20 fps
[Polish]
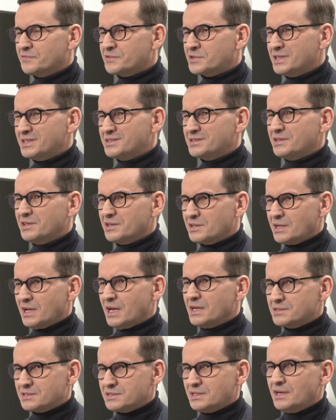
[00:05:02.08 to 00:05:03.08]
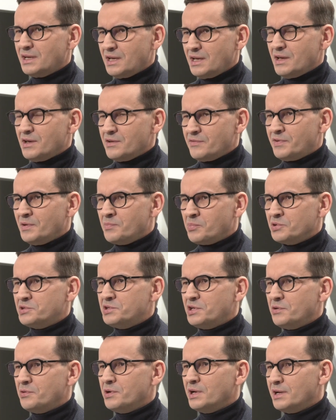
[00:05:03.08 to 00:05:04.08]
wszystkich nas
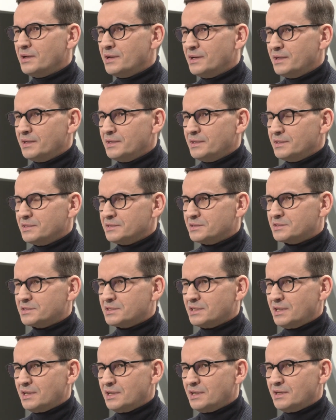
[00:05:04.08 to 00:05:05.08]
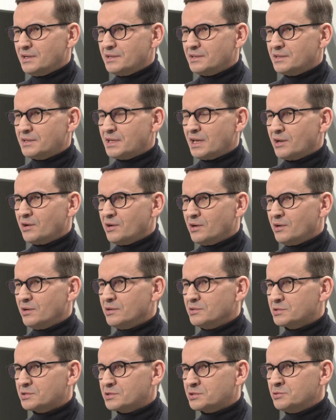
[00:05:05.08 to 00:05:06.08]
wybudziły z
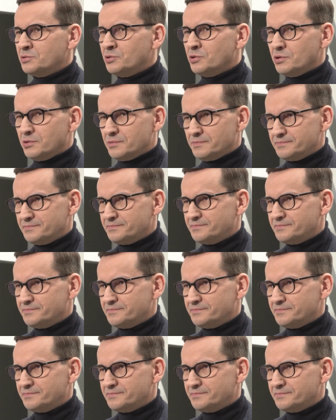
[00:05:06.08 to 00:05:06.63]
tego snu,